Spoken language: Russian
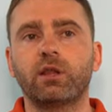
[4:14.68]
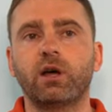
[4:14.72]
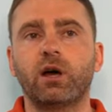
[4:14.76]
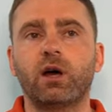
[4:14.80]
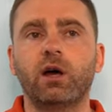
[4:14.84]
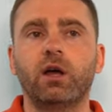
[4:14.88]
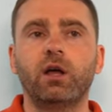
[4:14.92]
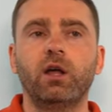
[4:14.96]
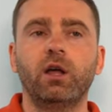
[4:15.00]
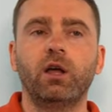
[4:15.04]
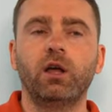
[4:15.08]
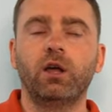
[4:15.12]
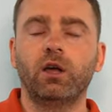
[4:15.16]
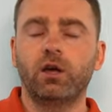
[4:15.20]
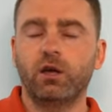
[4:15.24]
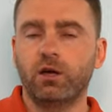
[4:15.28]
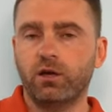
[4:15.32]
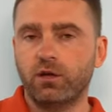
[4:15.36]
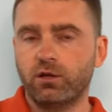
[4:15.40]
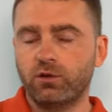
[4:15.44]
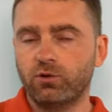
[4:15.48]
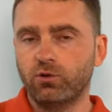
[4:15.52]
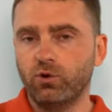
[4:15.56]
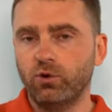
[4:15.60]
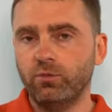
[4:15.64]
на
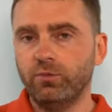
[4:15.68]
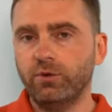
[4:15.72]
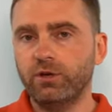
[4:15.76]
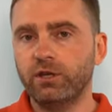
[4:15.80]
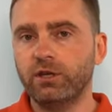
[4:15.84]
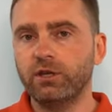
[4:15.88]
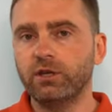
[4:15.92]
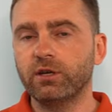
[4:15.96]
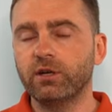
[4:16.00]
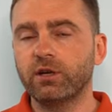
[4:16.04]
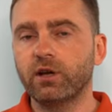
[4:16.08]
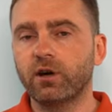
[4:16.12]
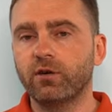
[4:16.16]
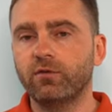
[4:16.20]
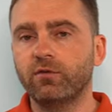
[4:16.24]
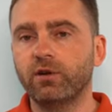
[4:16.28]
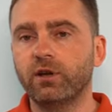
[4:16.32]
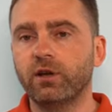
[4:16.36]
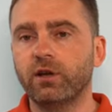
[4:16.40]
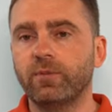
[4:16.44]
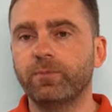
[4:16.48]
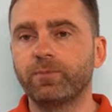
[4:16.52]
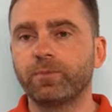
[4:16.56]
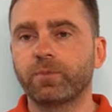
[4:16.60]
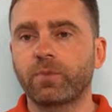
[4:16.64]
э, домики
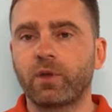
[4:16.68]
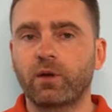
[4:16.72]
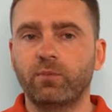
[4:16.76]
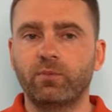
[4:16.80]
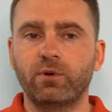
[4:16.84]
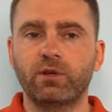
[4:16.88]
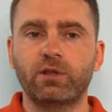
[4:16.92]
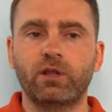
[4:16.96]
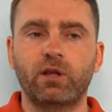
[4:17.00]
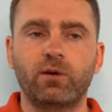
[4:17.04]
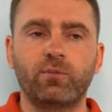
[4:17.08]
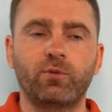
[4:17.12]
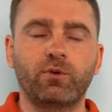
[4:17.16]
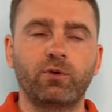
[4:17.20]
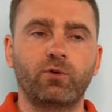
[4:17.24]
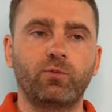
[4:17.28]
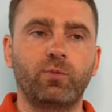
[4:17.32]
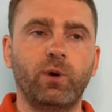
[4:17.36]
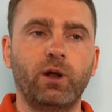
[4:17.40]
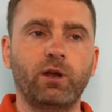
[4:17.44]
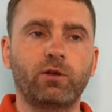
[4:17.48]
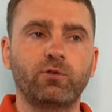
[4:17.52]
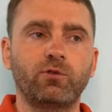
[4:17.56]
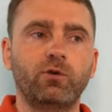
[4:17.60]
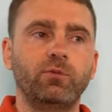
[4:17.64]
игровые. Мы да,
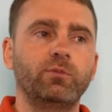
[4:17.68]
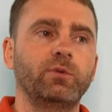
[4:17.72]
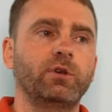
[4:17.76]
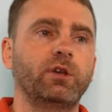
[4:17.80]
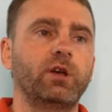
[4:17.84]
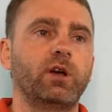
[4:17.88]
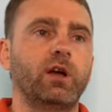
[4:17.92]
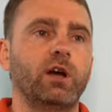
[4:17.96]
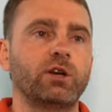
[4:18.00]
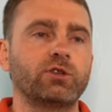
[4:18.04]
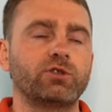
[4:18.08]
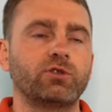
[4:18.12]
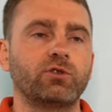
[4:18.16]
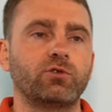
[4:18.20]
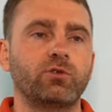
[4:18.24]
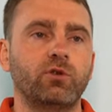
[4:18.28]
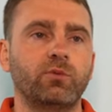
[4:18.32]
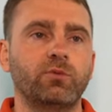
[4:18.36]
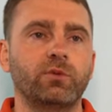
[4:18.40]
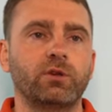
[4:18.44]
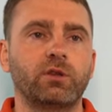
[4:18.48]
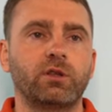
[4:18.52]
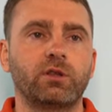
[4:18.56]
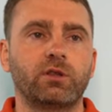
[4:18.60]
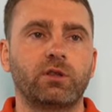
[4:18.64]
покупали домики, каждый
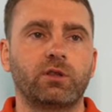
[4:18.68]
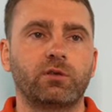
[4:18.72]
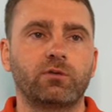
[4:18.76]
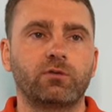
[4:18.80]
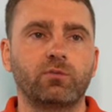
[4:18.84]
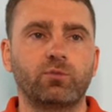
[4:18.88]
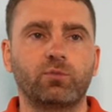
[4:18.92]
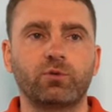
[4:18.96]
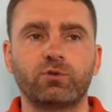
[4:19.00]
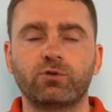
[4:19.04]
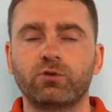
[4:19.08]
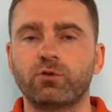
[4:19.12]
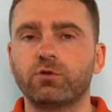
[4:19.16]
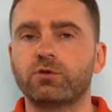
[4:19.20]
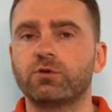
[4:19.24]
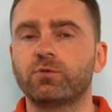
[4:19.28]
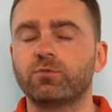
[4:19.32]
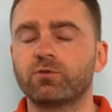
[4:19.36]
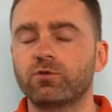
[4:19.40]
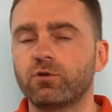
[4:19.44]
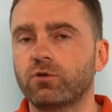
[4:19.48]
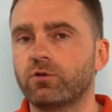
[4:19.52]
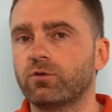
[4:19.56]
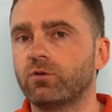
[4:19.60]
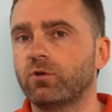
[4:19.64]
домик где-то ну,
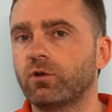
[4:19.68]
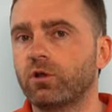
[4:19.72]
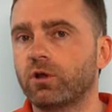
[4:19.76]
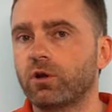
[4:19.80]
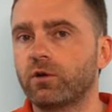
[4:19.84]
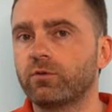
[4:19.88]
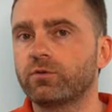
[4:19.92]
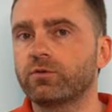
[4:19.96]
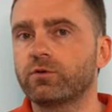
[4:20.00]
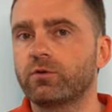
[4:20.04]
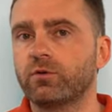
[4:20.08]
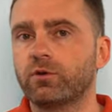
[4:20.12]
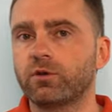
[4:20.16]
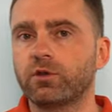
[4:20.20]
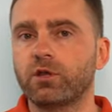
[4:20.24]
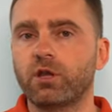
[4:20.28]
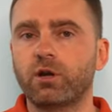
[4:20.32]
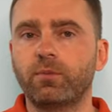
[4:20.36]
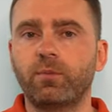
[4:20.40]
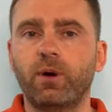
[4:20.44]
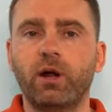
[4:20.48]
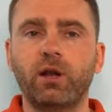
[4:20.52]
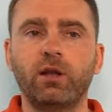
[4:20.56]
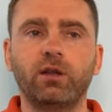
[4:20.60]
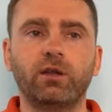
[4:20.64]
500-700 долларов стоит
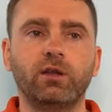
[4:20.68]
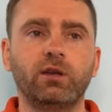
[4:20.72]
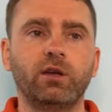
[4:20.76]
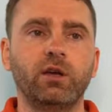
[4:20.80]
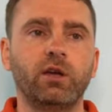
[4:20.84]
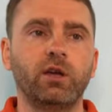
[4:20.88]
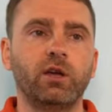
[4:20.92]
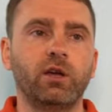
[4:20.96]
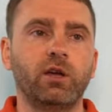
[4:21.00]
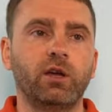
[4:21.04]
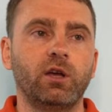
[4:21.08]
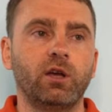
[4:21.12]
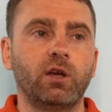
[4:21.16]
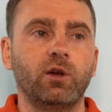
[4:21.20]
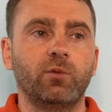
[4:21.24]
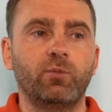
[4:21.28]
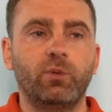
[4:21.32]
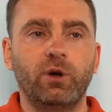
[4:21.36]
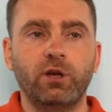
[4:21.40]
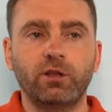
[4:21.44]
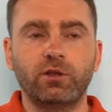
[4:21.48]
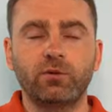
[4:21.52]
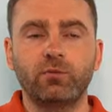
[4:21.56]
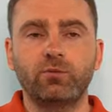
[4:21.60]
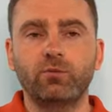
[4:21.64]
нормальный.
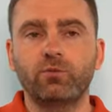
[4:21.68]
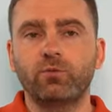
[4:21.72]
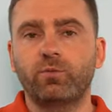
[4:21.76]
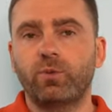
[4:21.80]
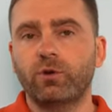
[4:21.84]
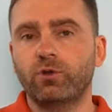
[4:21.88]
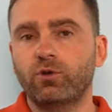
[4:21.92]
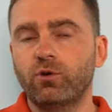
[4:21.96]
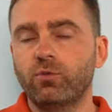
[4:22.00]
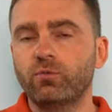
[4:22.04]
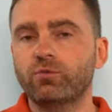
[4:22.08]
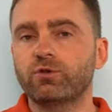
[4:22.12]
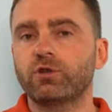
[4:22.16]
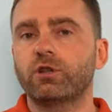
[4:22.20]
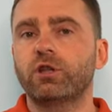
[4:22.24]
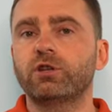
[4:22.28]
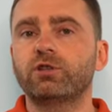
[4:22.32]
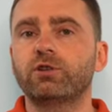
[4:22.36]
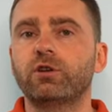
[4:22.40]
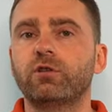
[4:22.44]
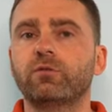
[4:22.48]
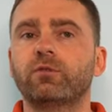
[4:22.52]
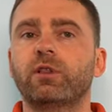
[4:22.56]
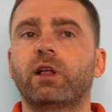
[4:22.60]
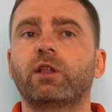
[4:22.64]
Поэтому потом уже
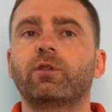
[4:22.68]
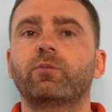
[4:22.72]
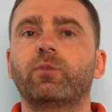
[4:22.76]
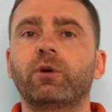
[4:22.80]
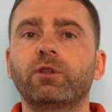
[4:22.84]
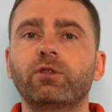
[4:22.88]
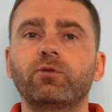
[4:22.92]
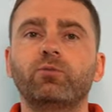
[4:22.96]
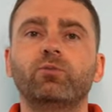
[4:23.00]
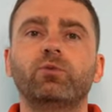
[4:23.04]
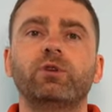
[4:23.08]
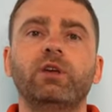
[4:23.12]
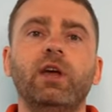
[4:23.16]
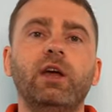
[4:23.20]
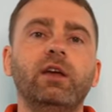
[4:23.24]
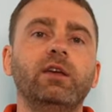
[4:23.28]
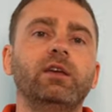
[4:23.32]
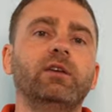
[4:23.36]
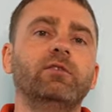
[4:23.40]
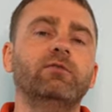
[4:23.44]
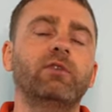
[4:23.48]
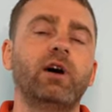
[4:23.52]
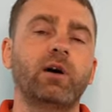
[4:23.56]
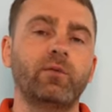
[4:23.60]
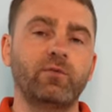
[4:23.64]
начали вкладывать. Поэтому я
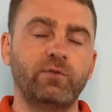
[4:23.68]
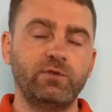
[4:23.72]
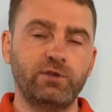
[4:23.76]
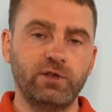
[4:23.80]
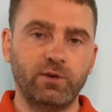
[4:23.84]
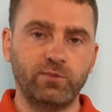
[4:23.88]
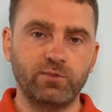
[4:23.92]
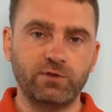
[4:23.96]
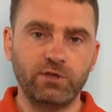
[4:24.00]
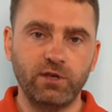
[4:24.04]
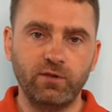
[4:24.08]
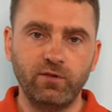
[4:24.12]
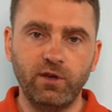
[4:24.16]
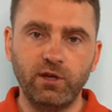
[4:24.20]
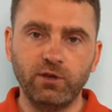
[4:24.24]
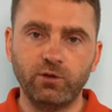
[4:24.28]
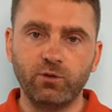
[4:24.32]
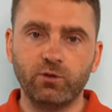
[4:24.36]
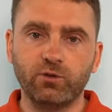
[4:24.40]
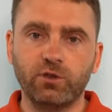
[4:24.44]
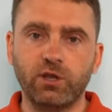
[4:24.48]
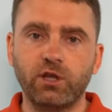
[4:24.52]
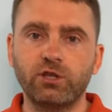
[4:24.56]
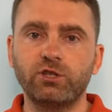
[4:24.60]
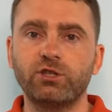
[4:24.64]
и вам всем
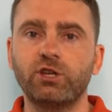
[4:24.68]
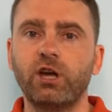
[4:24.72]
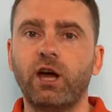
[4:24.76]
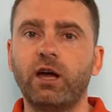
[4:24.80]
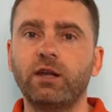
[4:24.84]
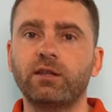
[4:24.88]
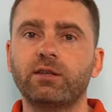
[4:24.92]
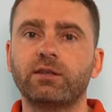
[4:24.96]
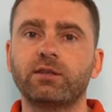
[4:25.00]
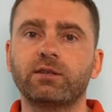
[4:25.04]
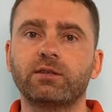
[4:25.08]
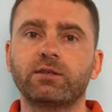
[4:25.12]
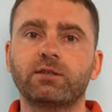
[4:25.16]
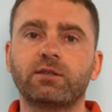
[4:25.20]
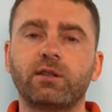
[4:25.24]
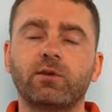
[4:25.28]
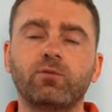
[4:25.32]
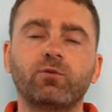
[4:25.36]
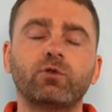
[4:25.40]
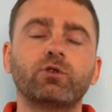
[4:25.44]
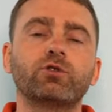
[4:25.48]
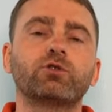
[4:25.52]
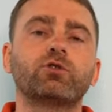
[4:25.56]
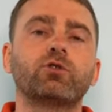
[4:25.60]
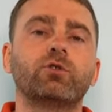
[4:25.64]
советую начать с
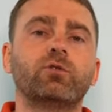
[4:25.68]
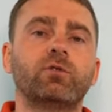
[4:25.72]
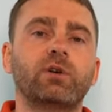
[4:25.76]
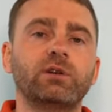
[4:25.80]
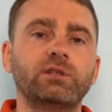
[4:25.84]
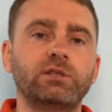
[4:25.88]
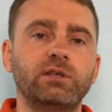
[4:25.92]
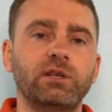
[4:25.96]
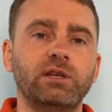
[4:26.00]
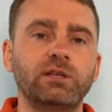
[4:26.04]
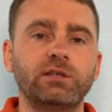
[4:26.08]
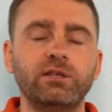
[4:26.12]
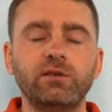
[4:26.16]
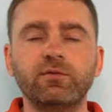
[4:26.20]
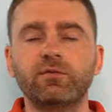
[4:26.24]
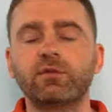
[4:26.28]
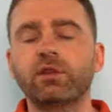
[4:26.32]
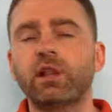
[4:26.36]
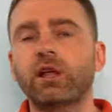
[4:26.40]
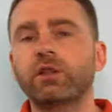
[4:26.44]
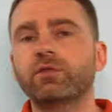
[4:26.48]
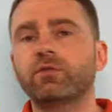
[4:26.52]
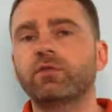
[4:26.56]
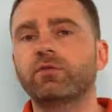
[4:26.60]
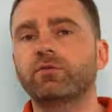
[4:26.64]
того, что у вас есть. Не
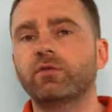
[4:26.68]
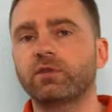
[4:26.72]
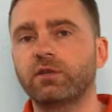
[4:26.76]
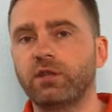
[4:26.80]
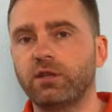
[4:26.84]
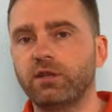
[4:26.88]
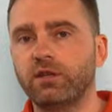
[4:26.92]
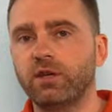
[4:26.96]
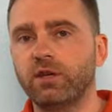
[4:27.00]
вкладывать в это